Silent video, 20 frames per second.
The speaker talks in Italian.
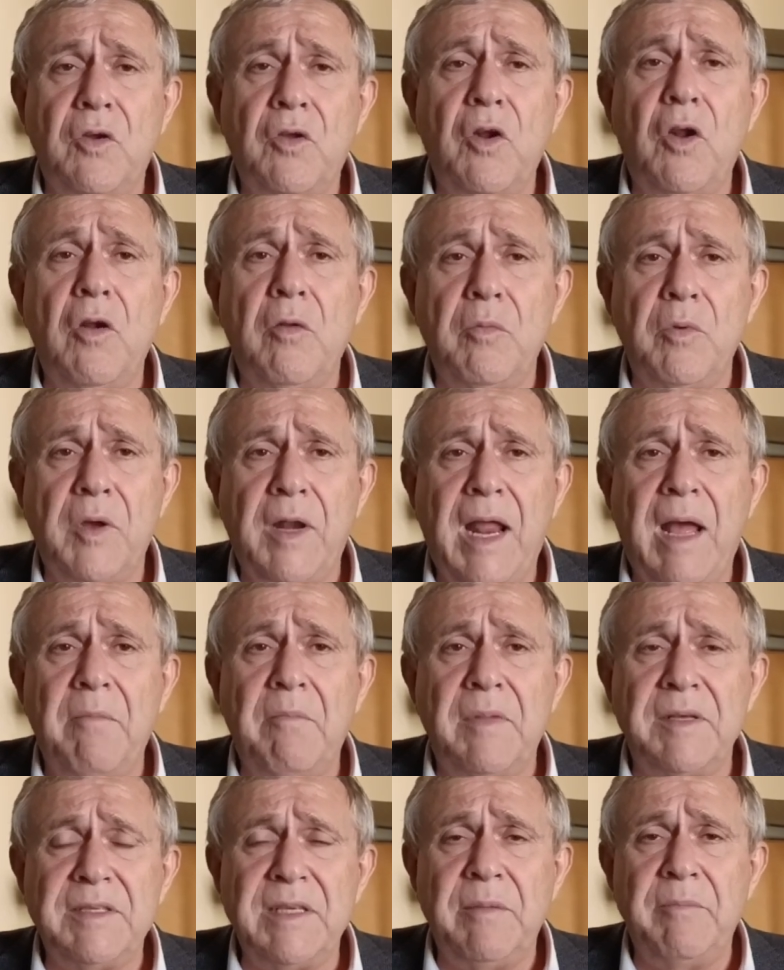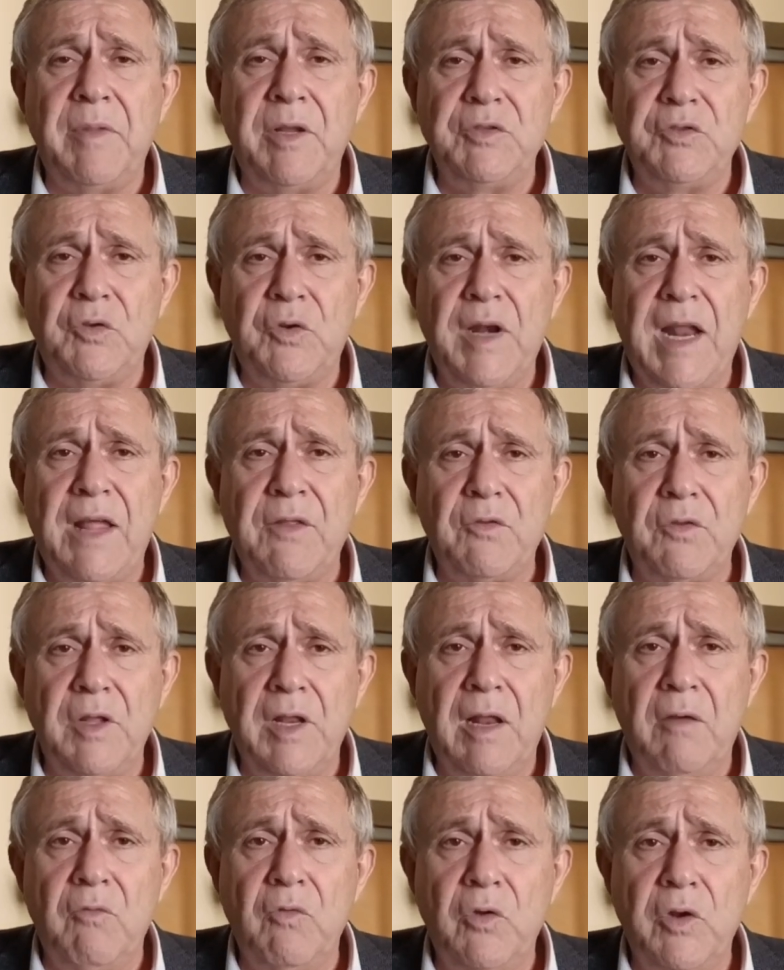cronoprogramma sempre aggiornato
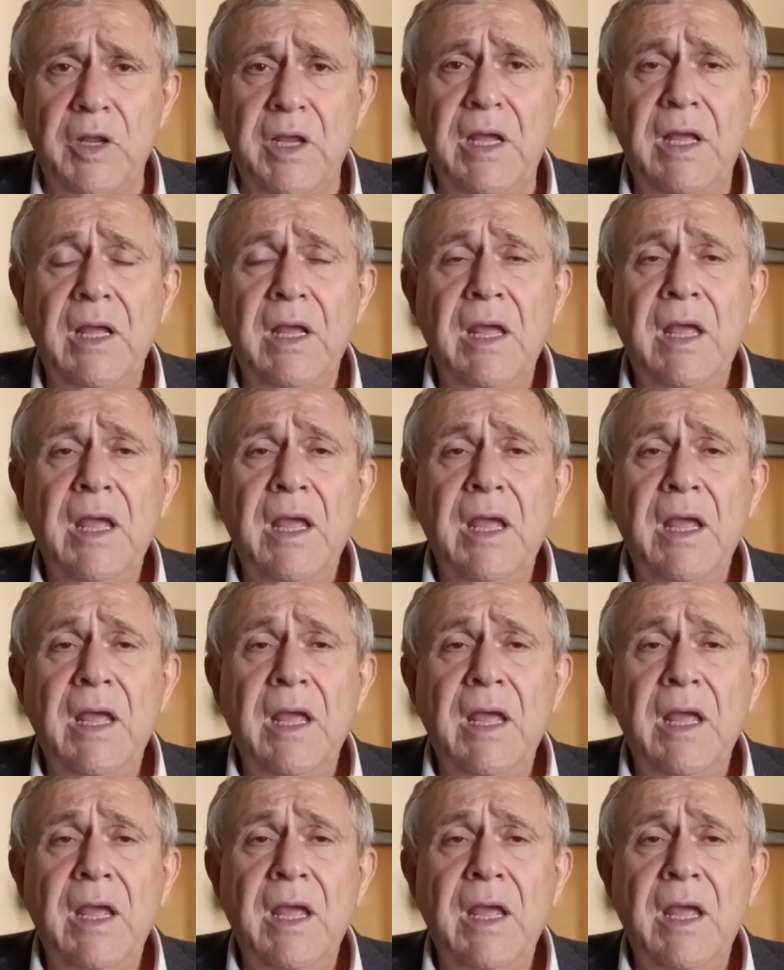dei lavori